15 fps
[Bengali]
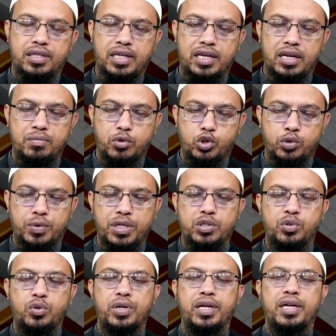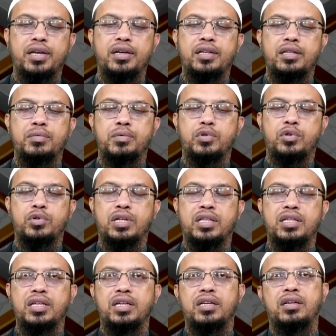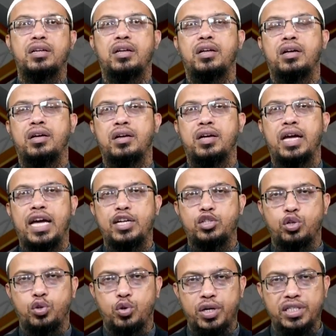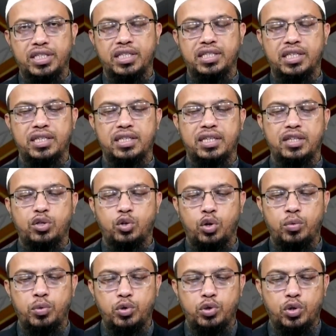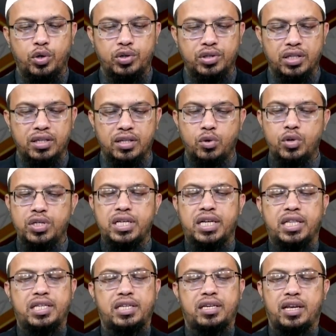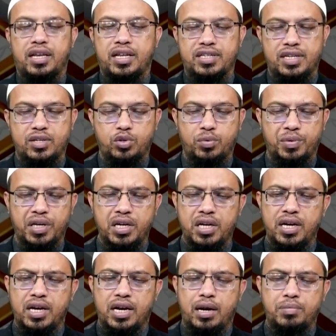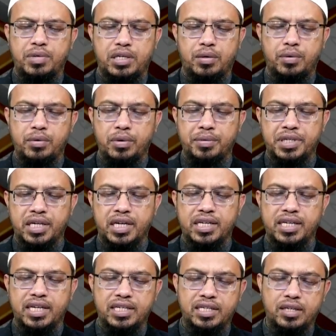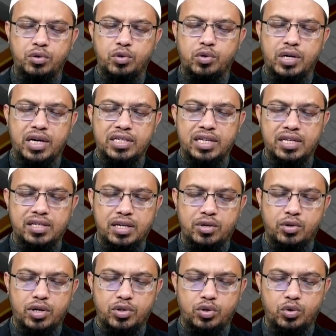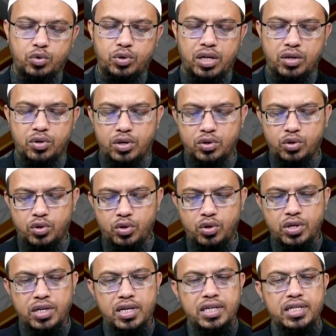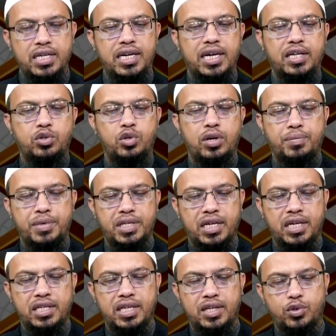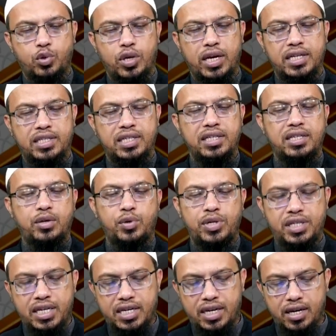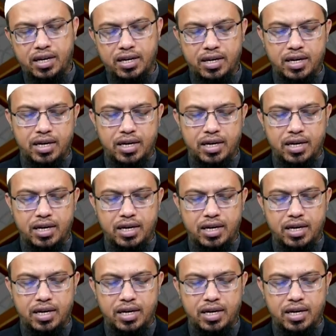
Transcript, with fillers: সেখানে বসবাস করে নীতিমতো তাদের একজন হয়ে যাচ্ছেন তাদের দলভুক্ত হচ্ছেন তাহলে সেক্ষেত্রে সেটা না জায়জ হবে আপনি সাময়িকভাবে সেখানে গিয়েছেন কোনো কাজ হাসিল করার জন্য উদ্ধার করার জন্য সে কাজ করে আপনি সেখান থেকে চলে আসছেন তাহলে সেটা